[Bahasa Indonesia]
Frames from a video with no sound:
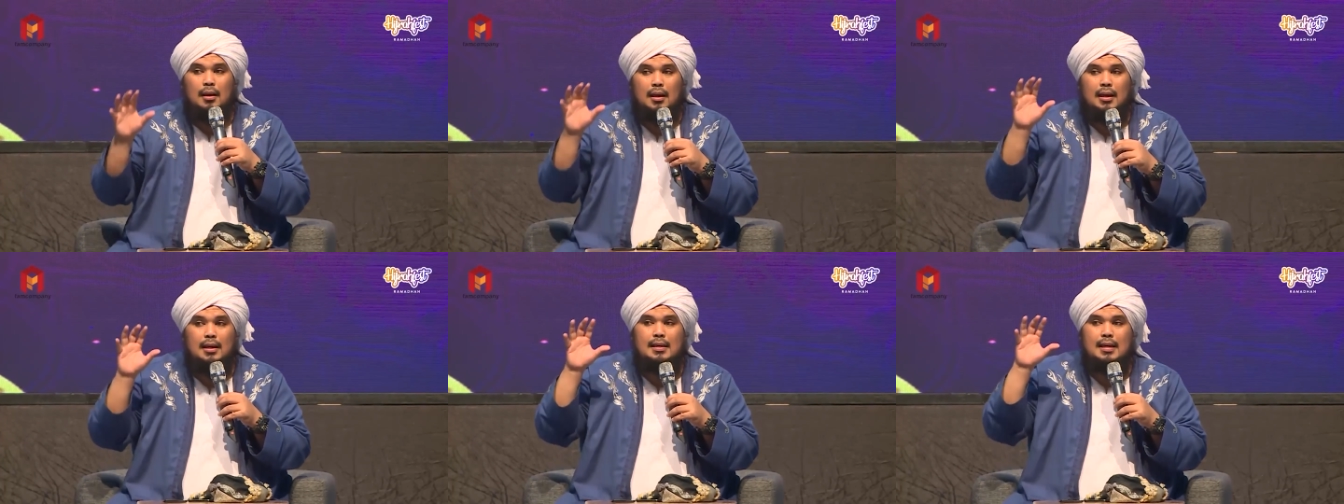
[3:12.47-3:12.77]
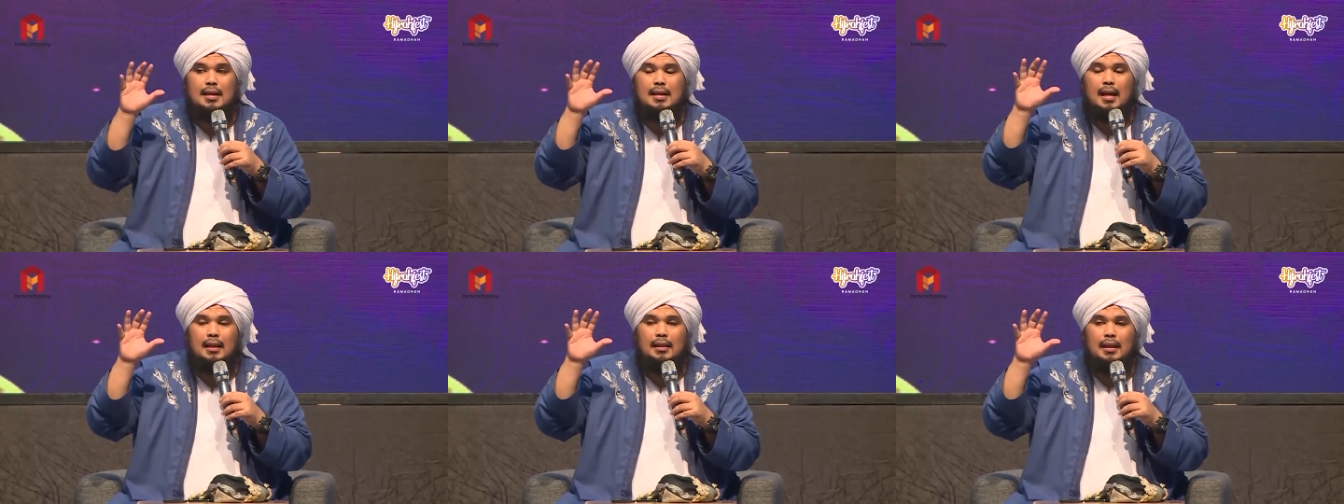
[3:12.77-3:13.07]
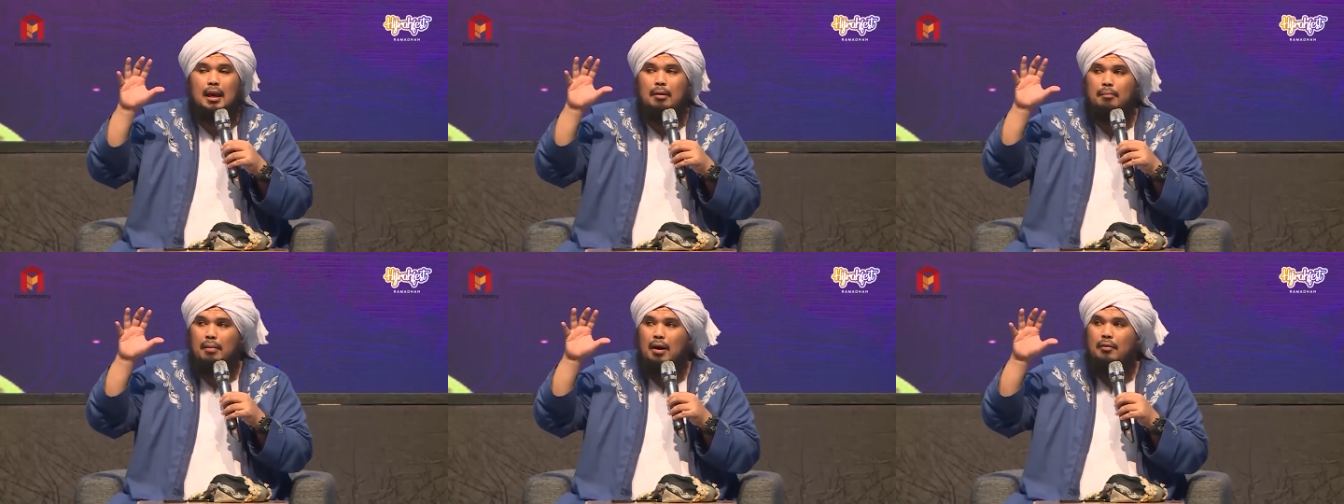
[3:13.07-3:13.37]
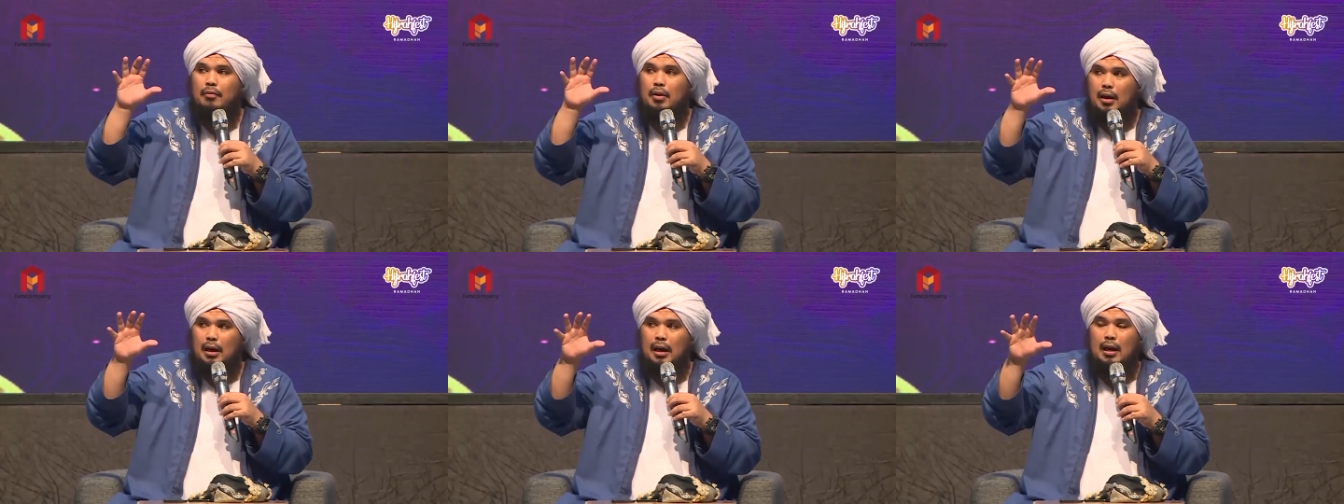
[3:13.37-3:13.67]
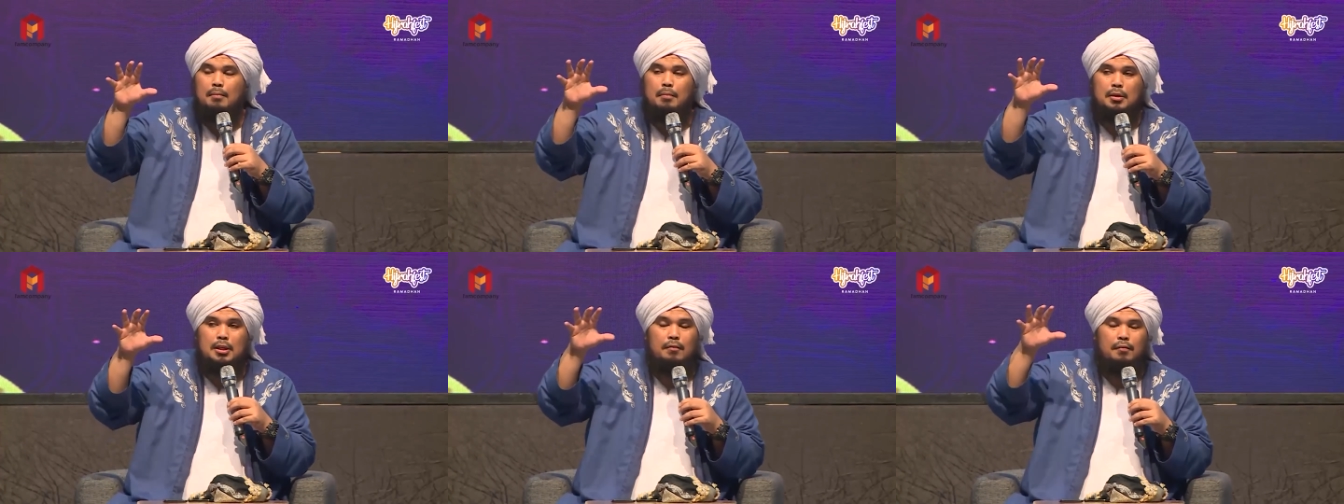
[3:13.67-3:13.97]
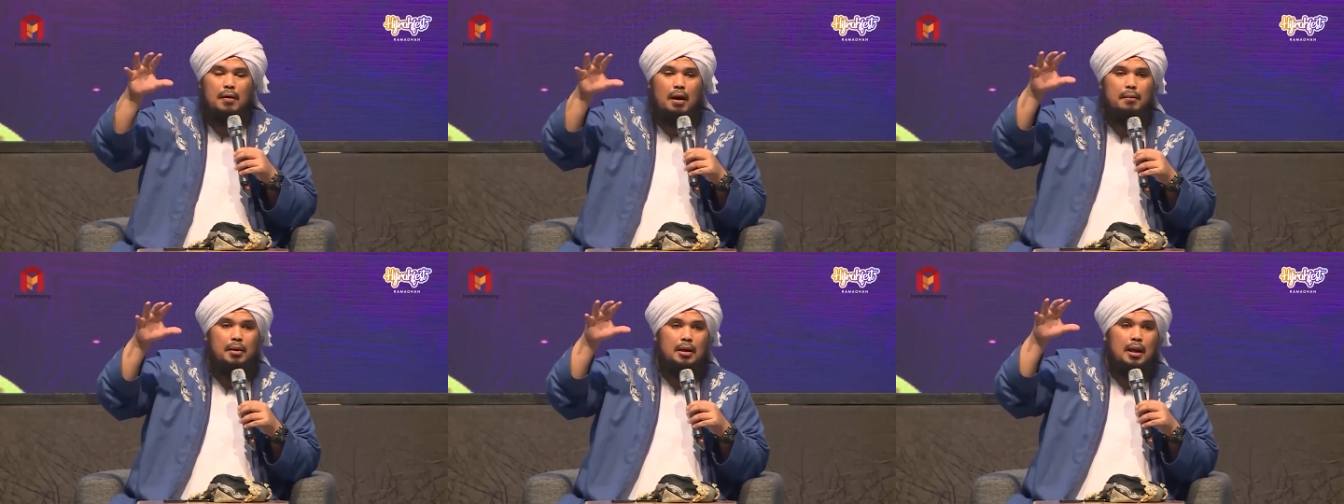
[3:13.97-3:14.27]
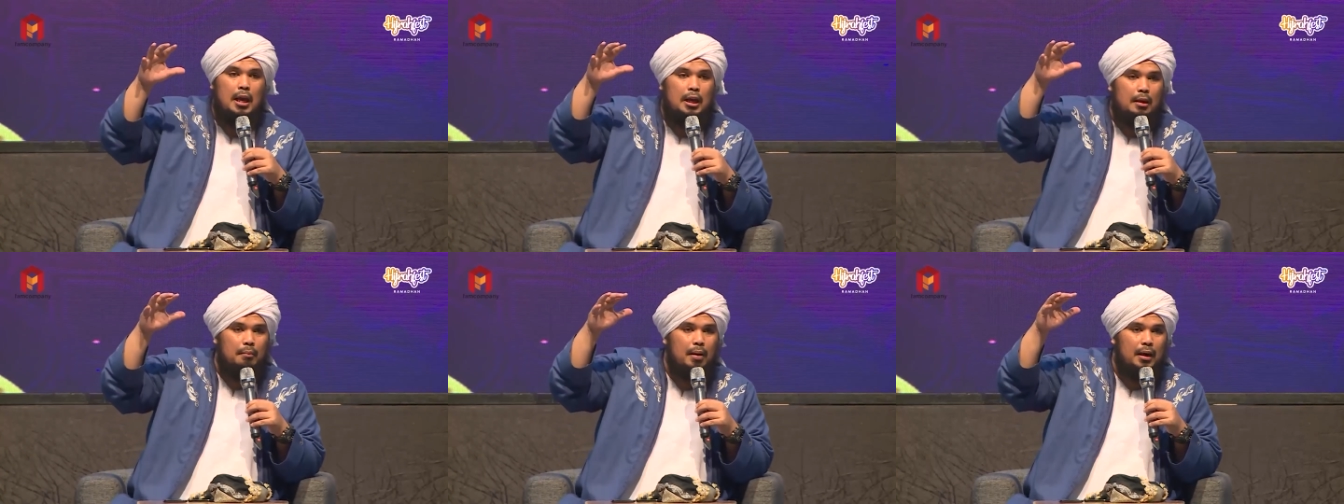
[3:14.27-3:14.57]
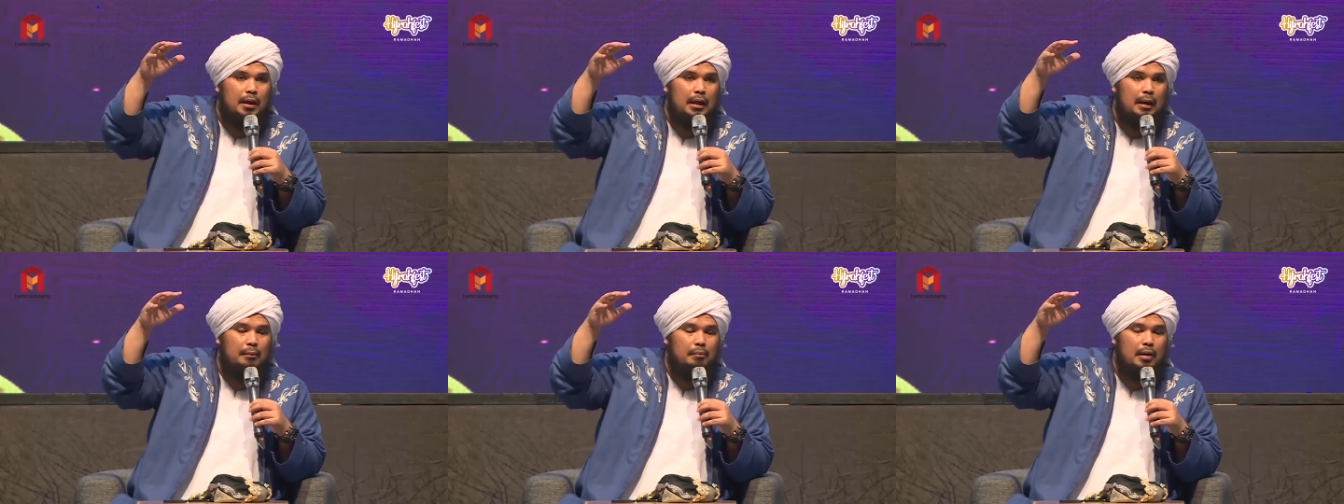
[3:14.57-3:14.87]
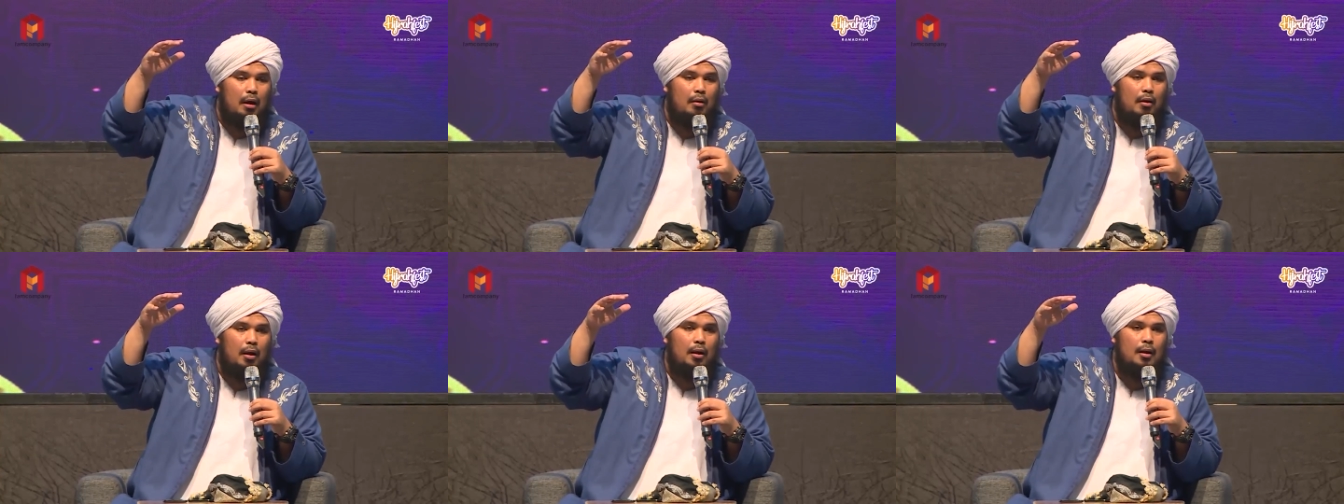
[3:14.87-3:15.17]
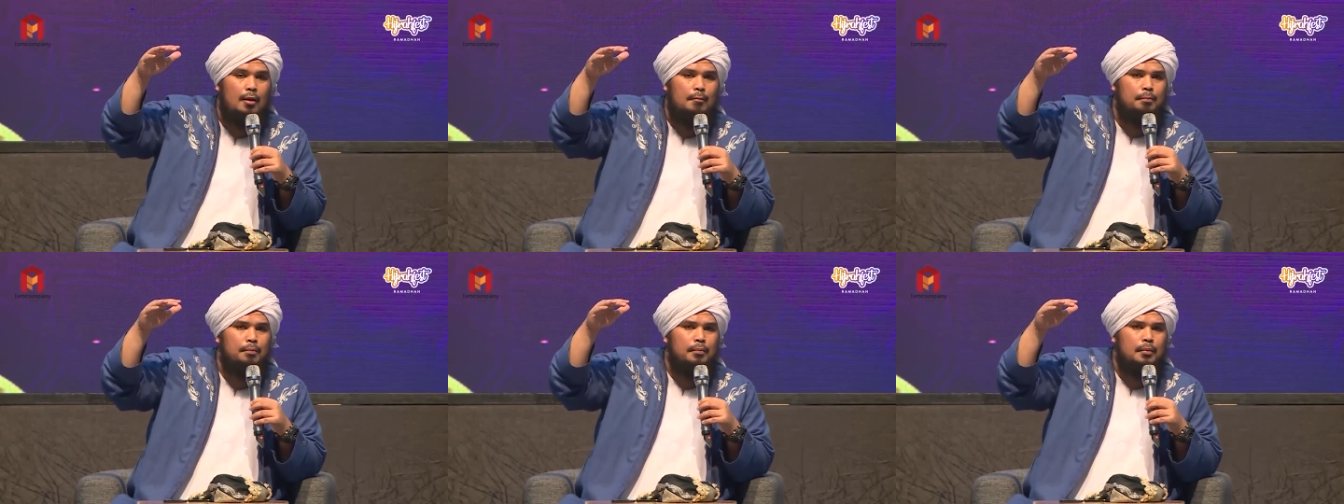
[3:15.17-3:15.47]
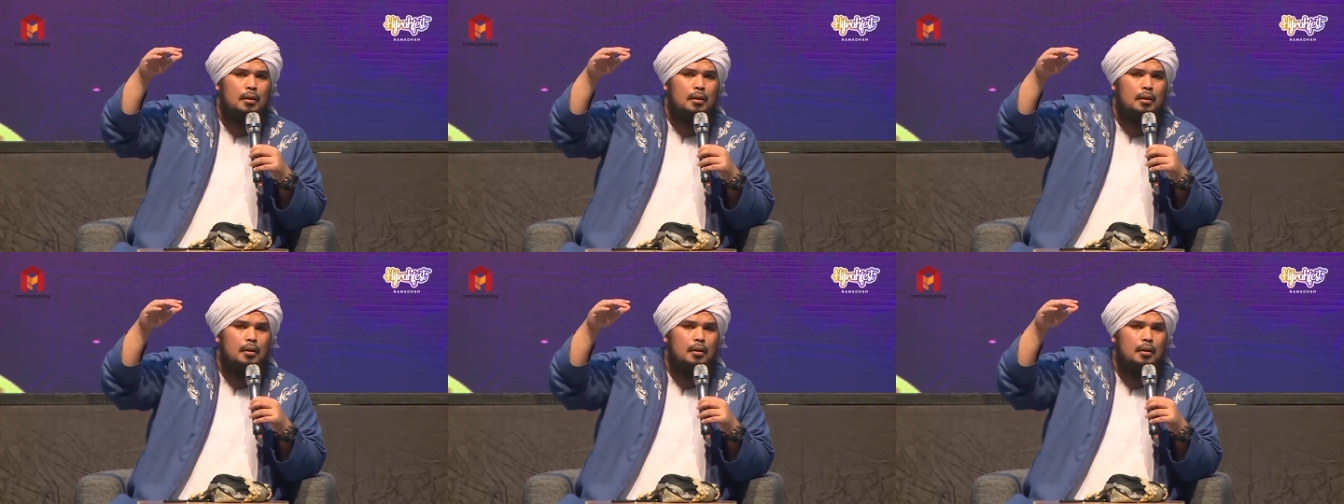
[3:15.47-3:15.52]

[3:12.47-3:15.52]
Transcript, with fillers: Ini kisah nyata ya, maaf ya, kalian mesti paham ini hikmah dalam dakwah.